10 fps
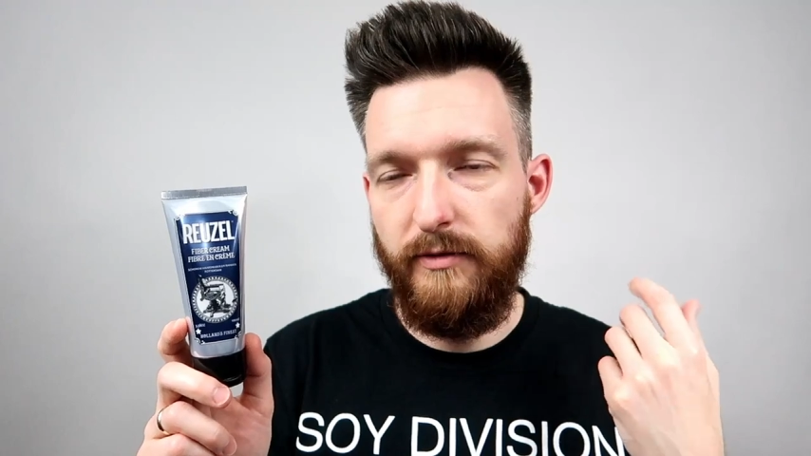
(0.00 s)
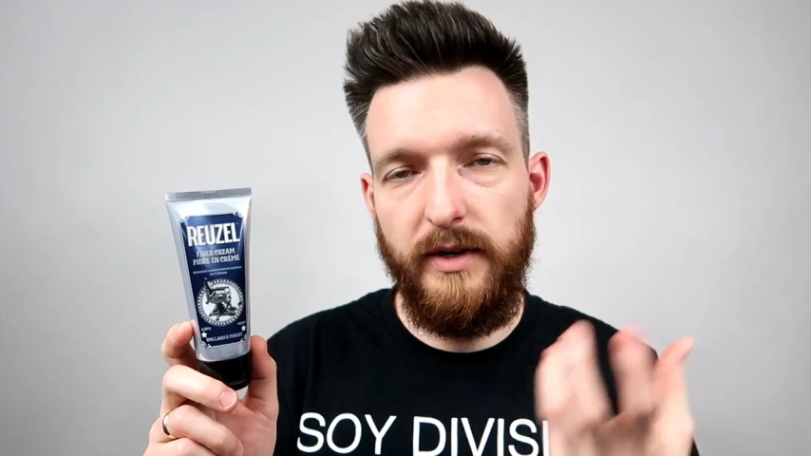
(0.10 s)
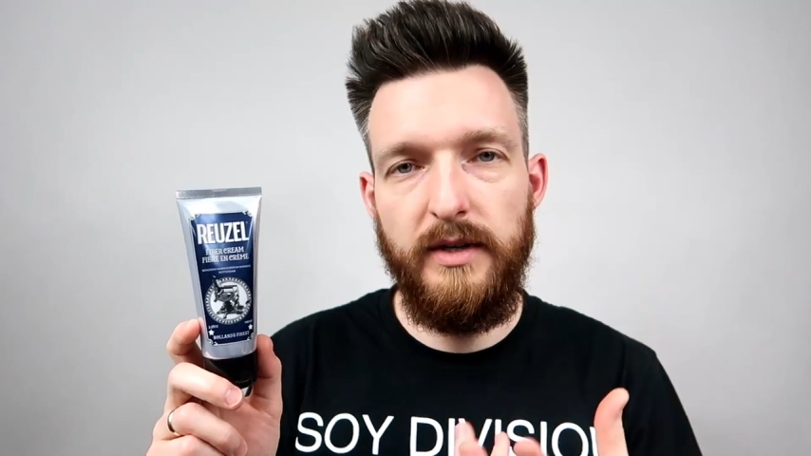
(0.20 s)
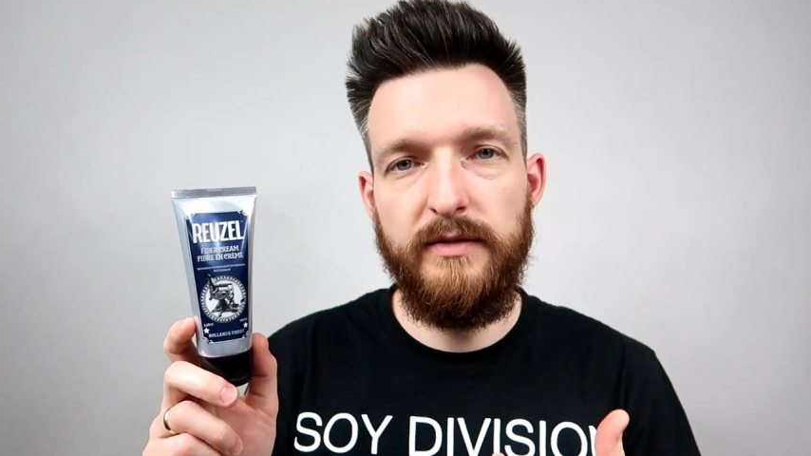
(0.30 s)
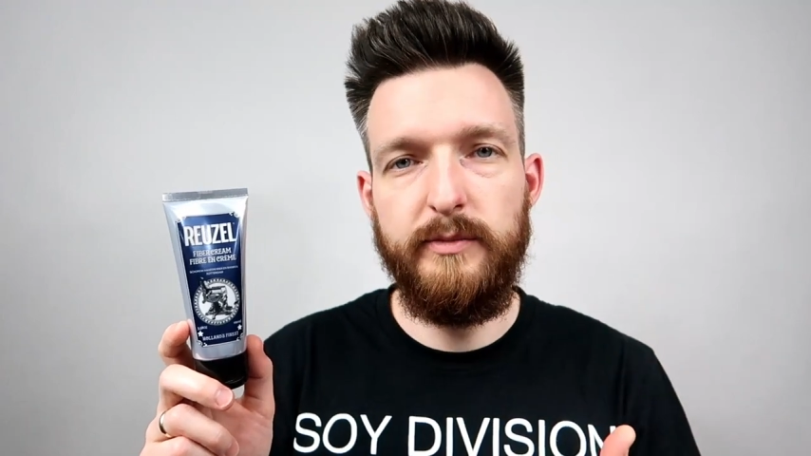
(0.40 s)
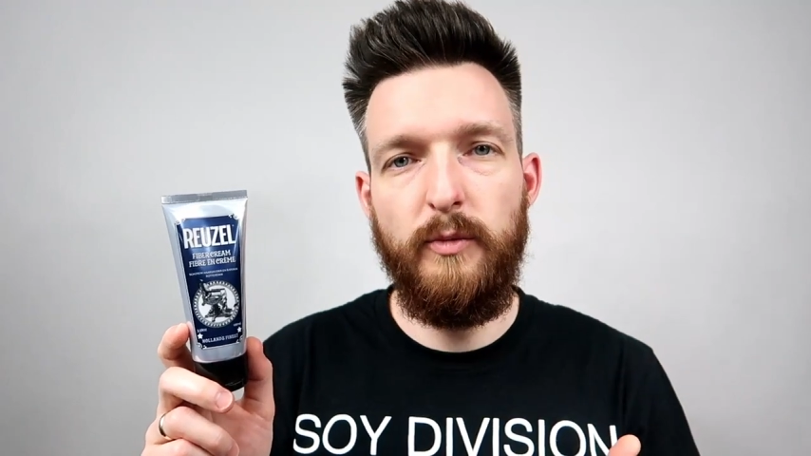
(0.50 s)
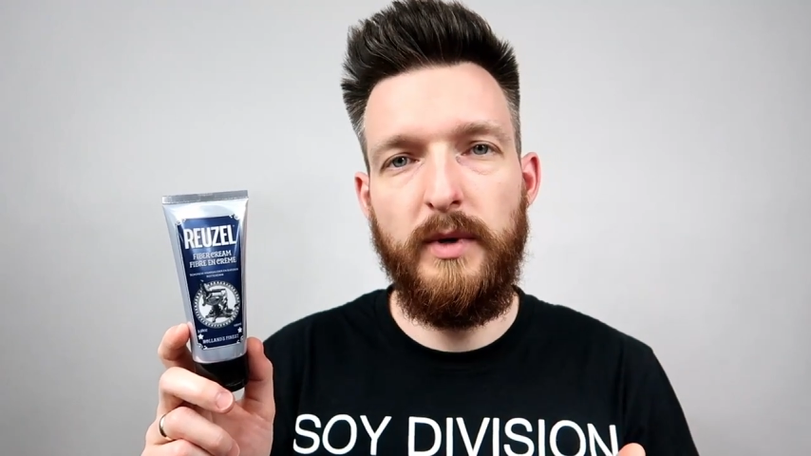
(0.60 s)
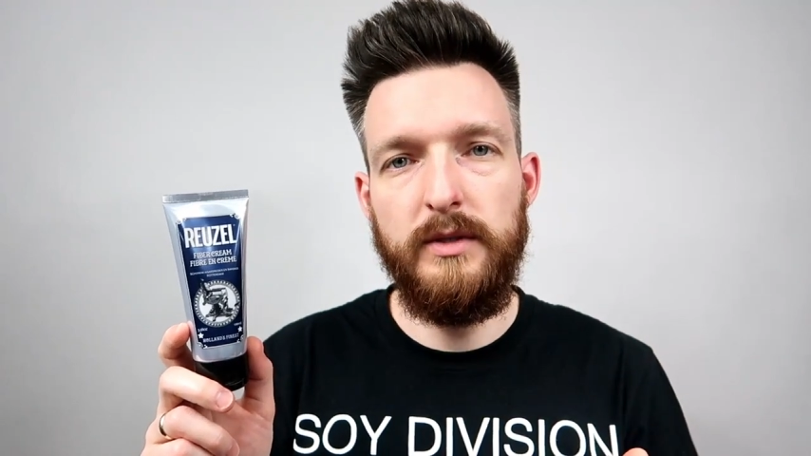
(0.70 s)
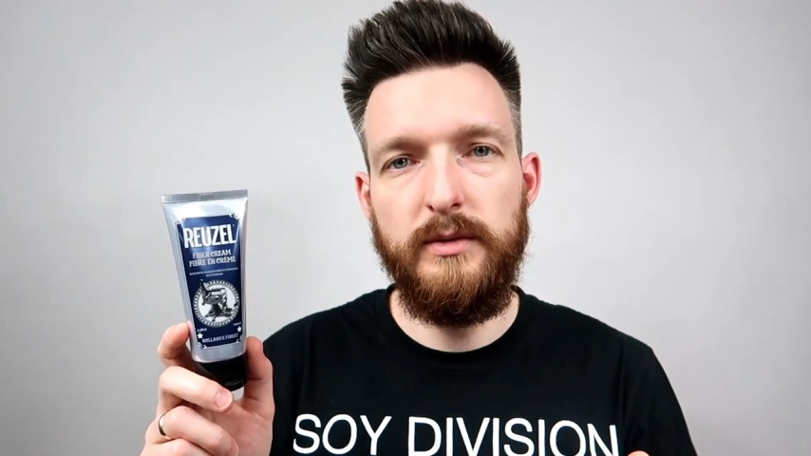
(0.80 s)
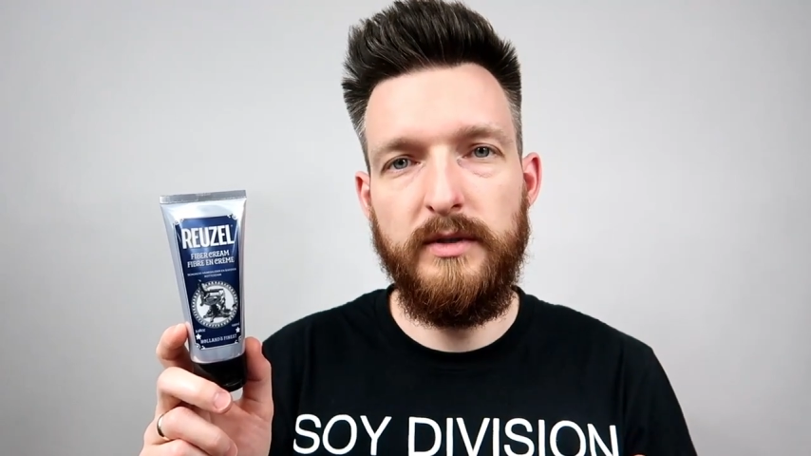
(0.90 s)
fajnie
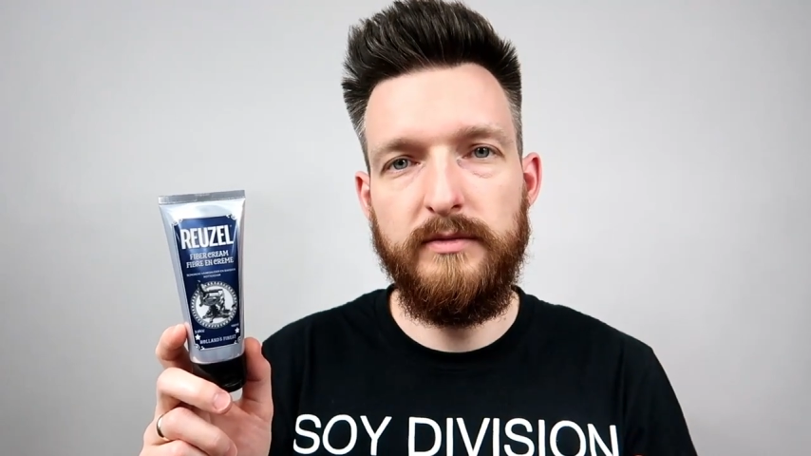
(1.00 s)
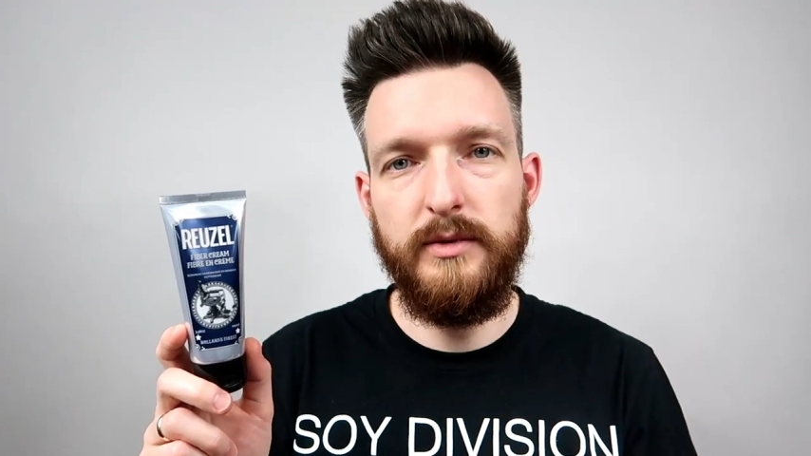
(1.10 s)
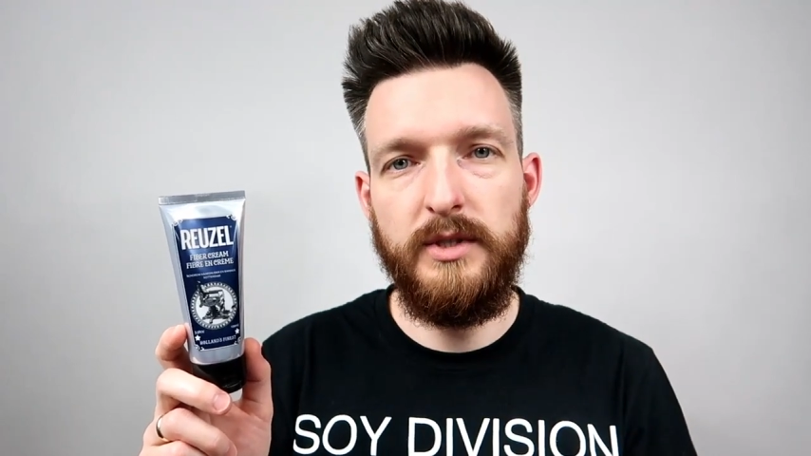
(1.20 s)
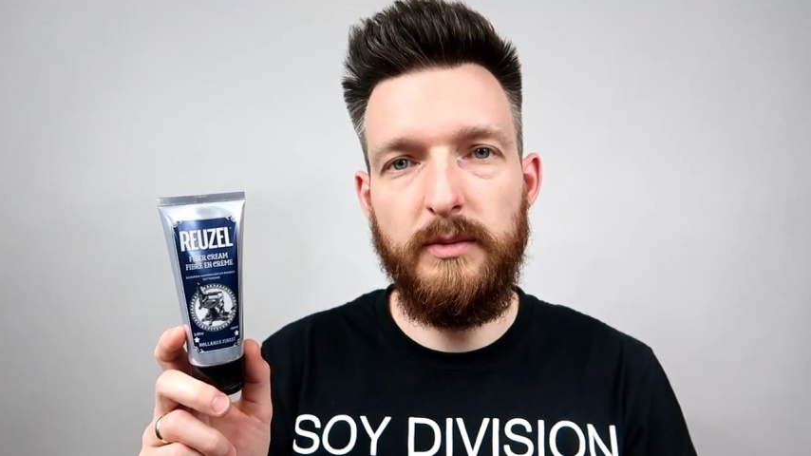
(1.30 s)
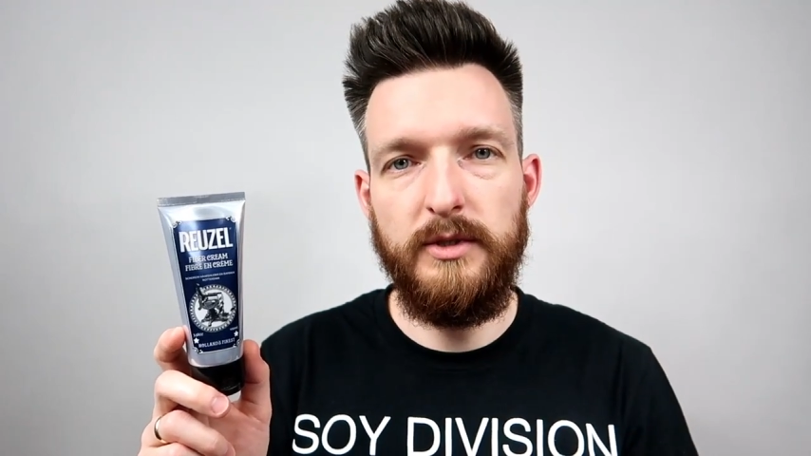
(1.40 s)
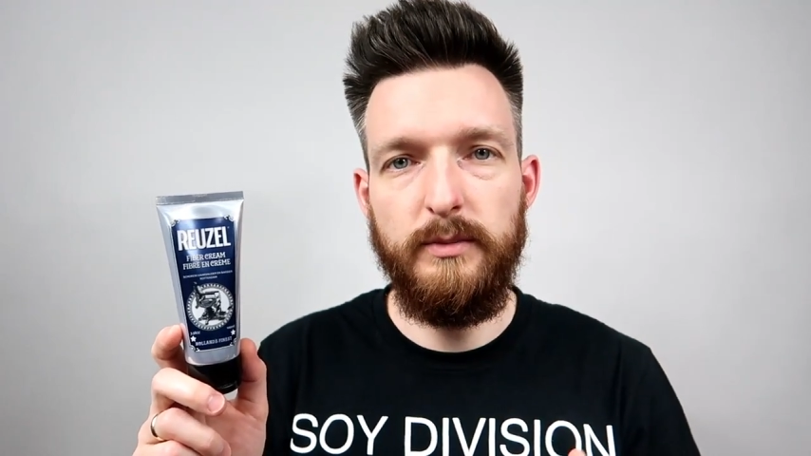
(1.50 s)
współpracuje z włosami,